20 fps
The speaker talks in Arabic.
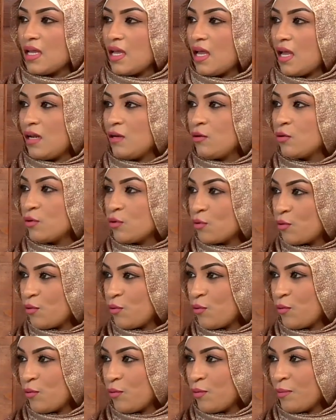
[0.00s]

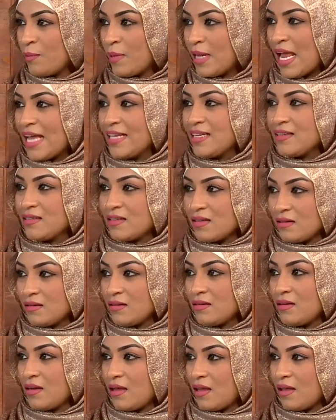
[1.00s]
الكركم الحاجات
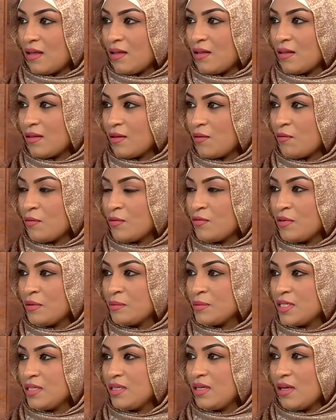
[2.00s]
آه،
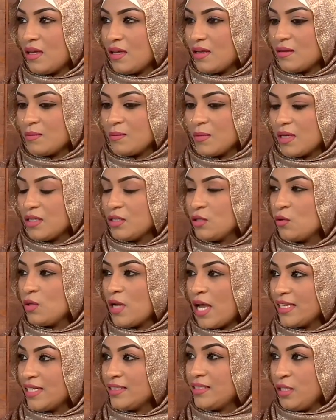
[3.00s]
فهمتي دي كلها
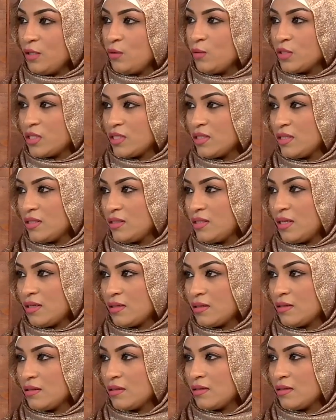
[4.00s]
حاجات حلوه شديد يعني نعم.